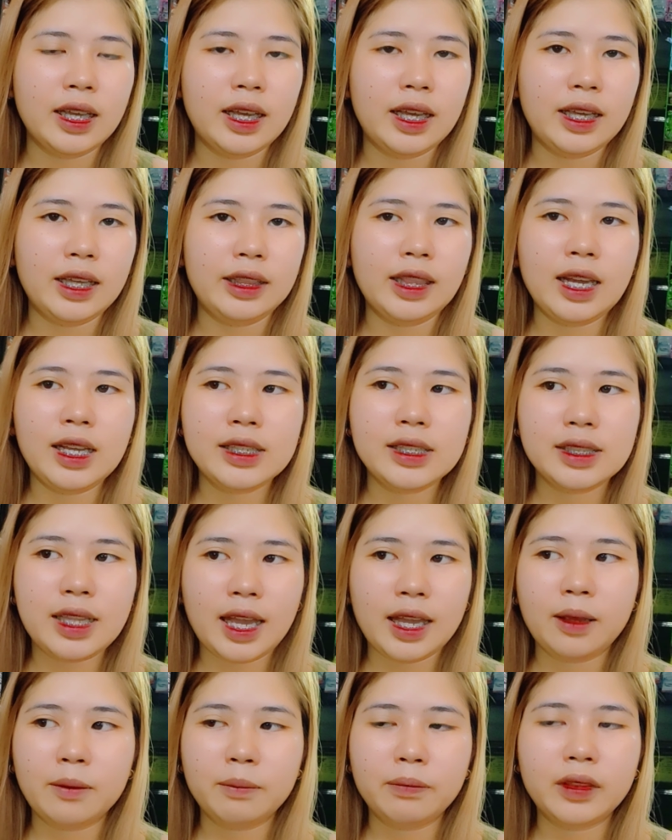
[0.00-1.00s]
Ayan, last
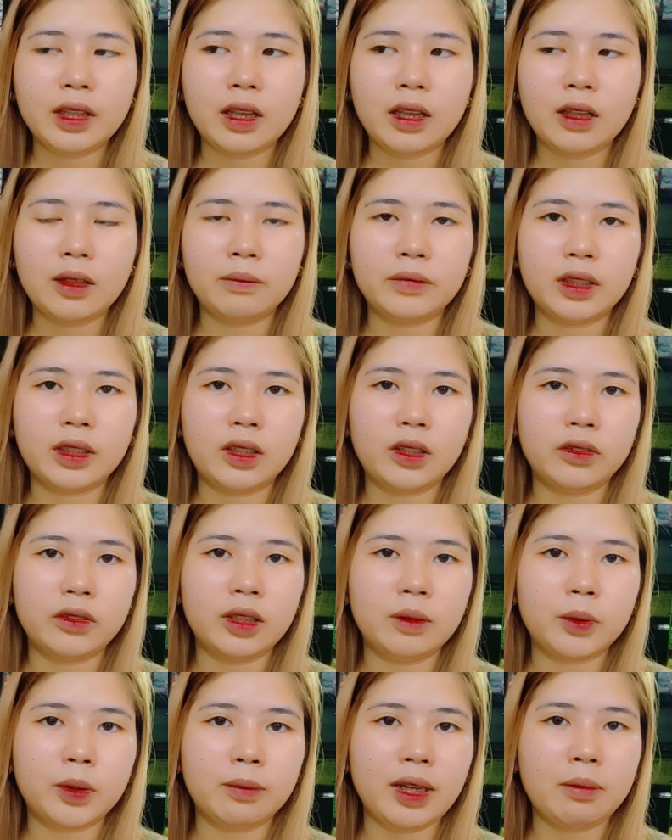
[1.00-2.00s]
time, um,
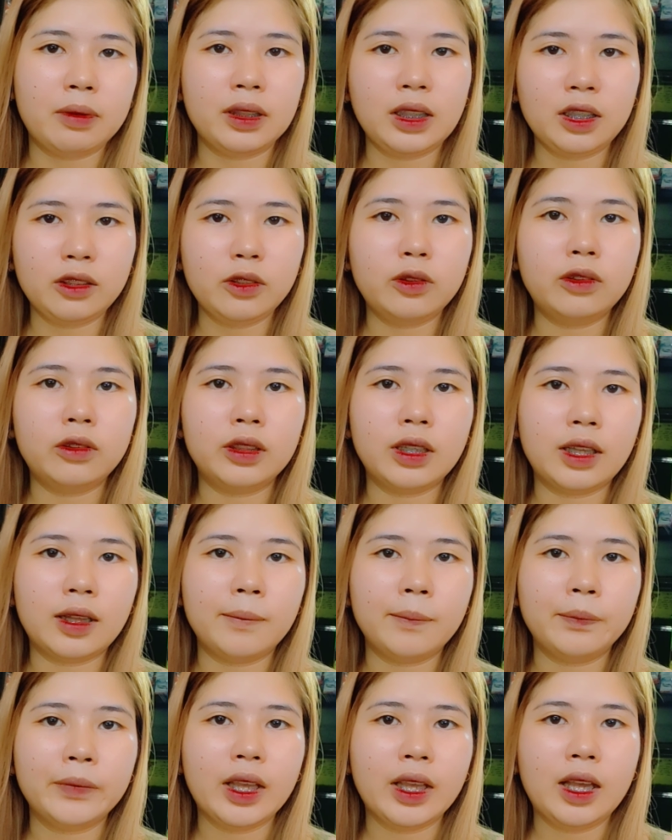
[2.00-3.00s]
nagkaroon ng problema dito na
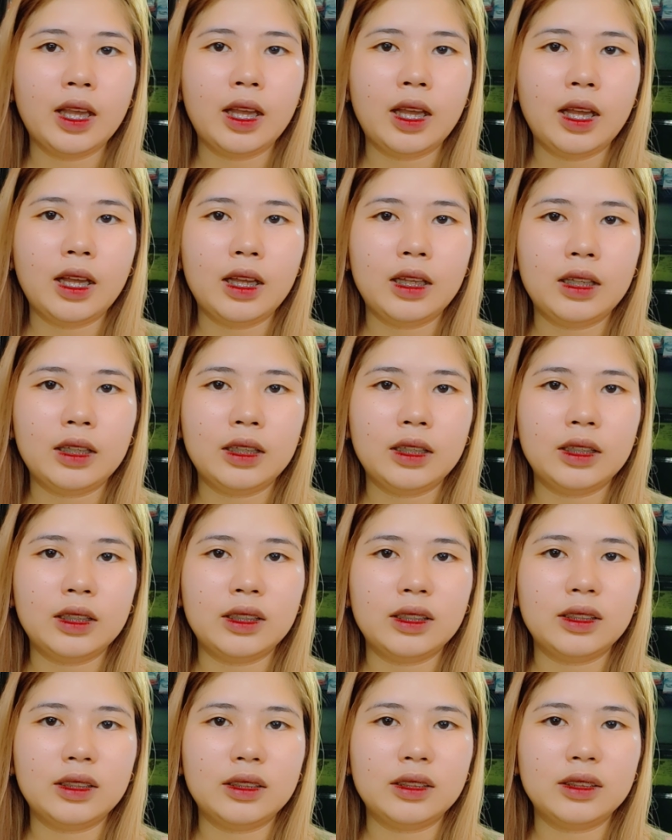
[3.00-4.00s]
uh,
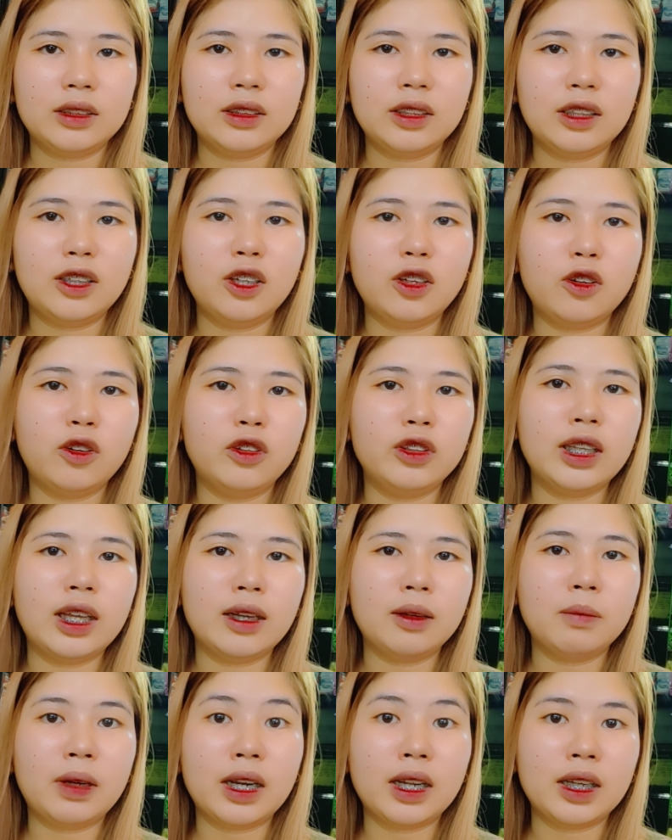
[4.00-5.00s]
nagkaroon
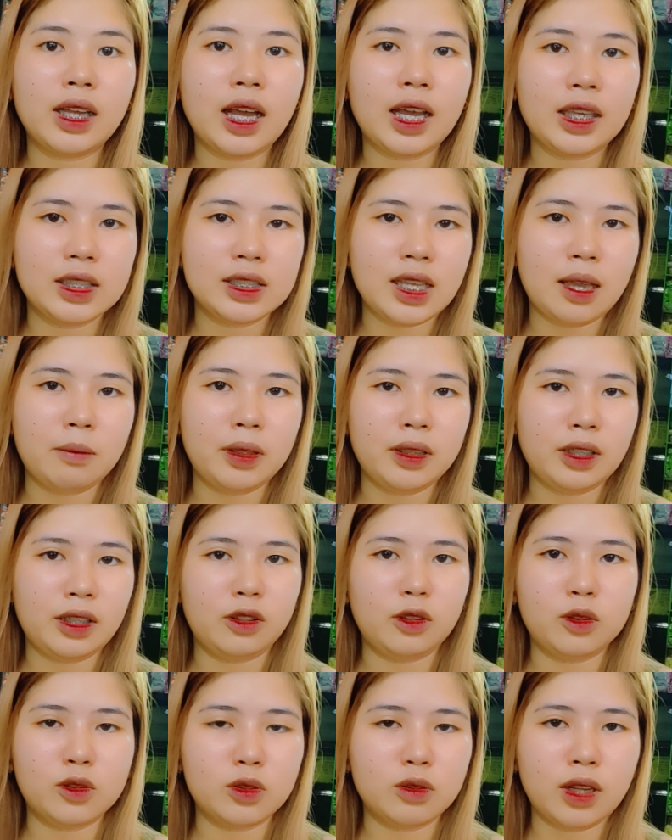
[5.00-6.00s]
ng barangayan sa amin
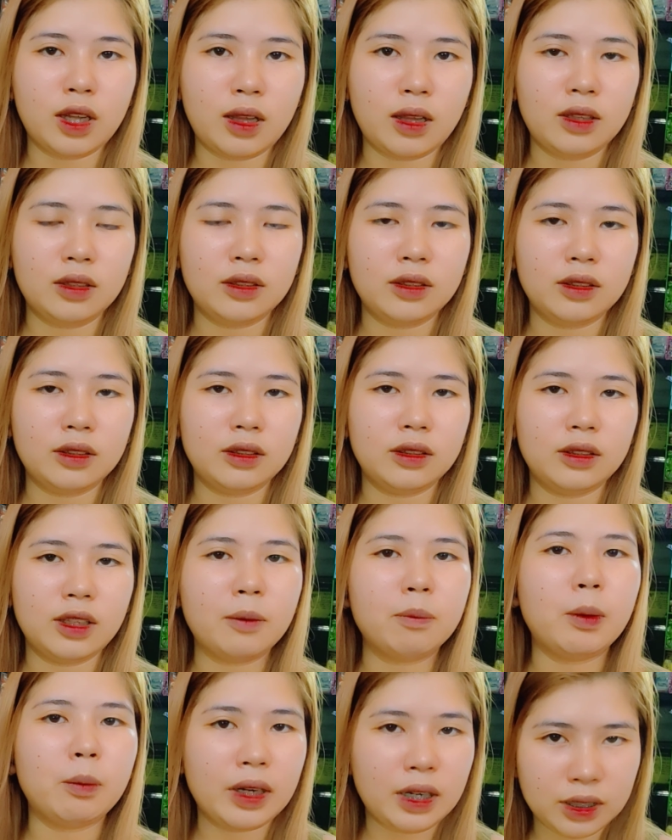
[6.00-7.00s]
dito. So, naka,
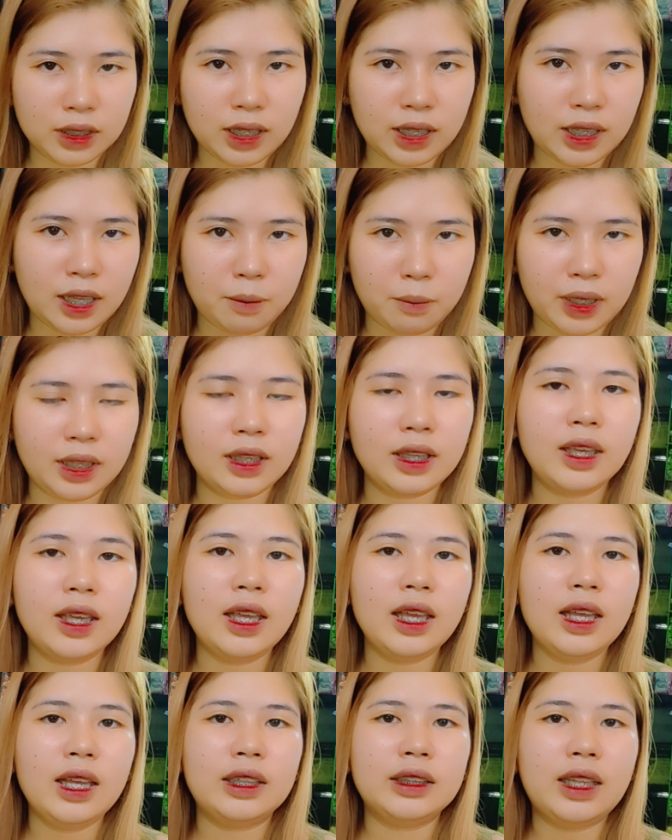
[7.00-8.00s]
nagpabarangay kami
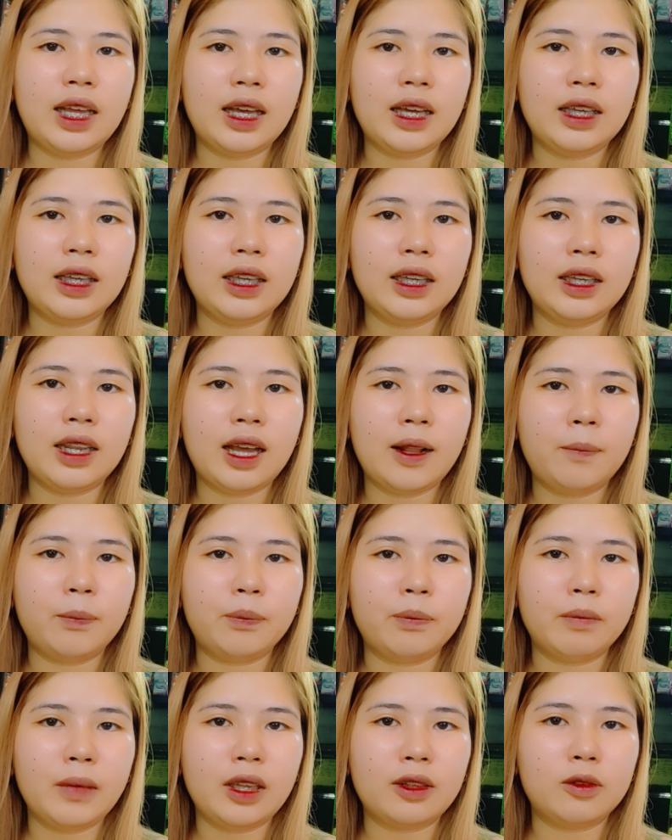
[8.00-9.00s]
dahil um,
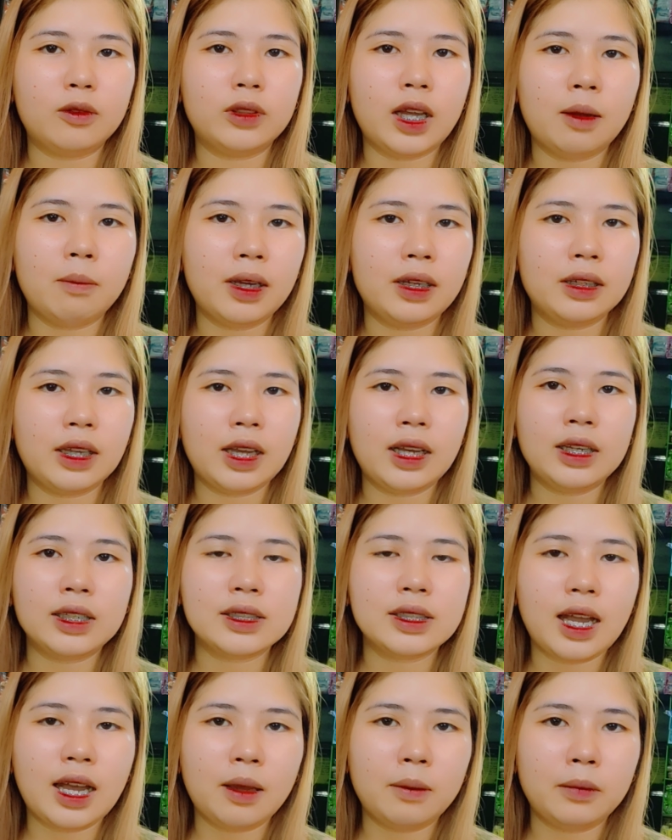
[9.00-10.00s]
merong nakabangga
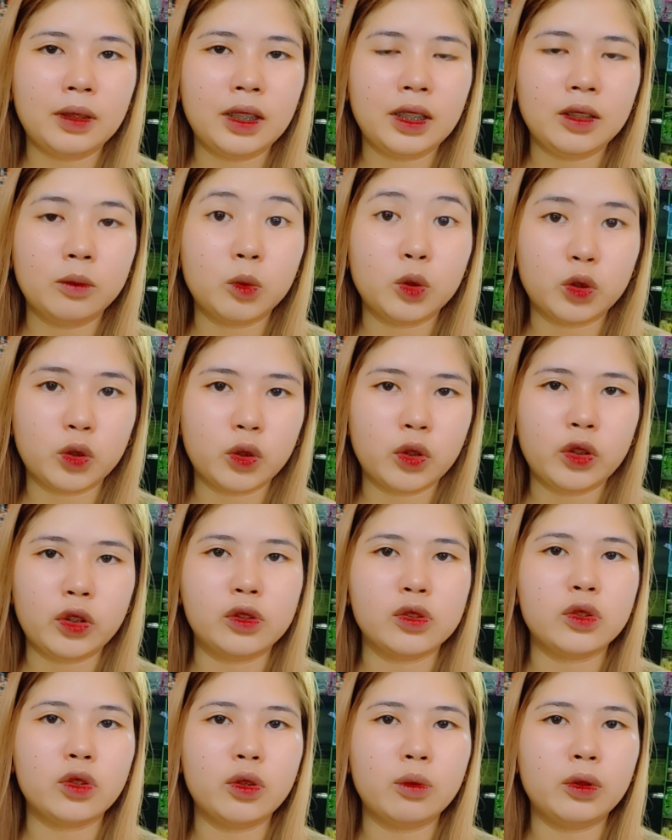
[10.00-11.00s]
sa aming
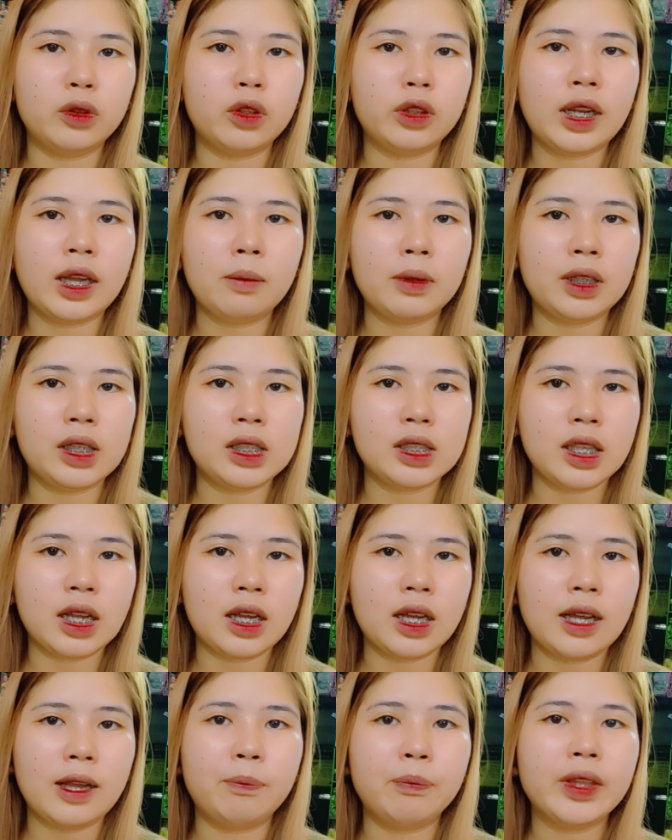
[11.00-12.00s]
motor. So yung motor namin is
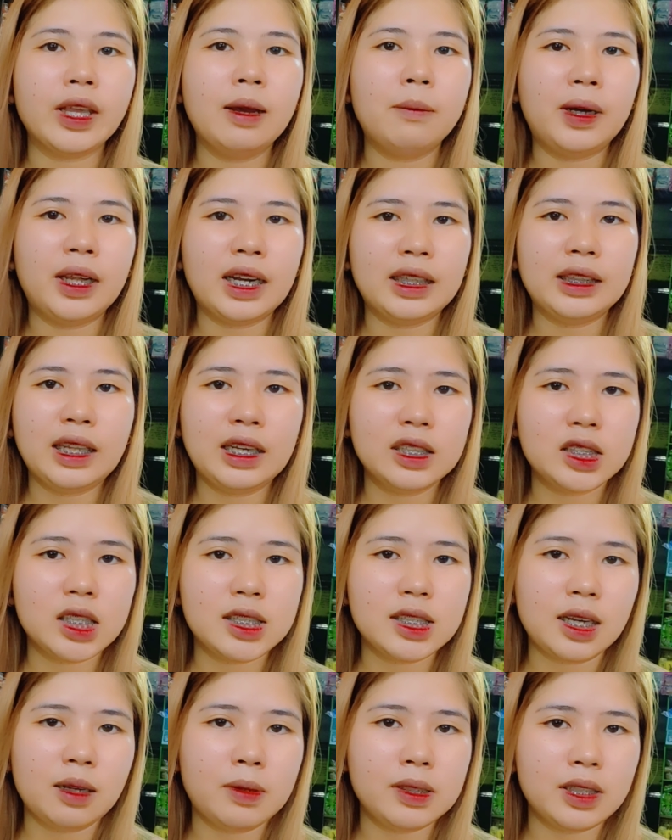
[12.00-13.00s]
naka parada lang
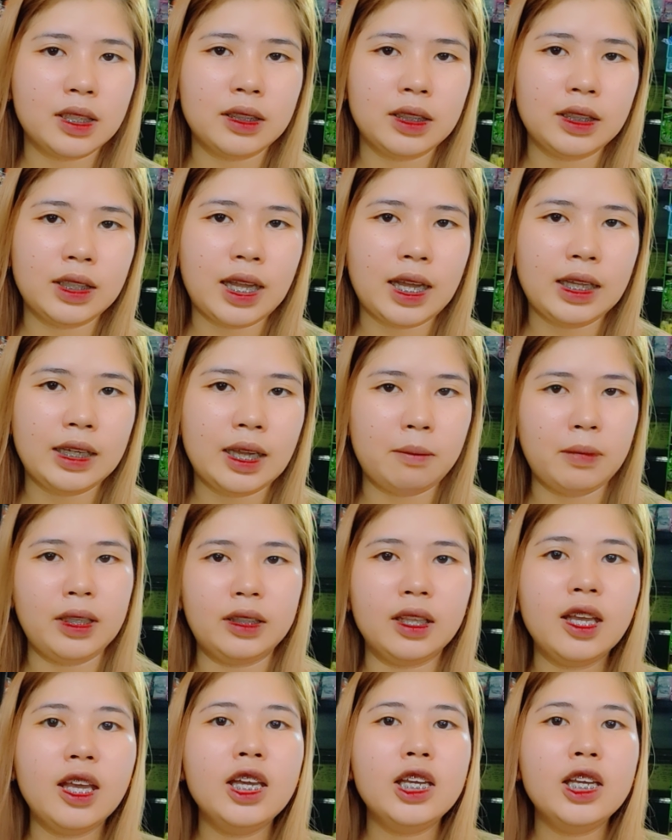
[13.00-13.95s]
siya sa labas ng tindahan namin.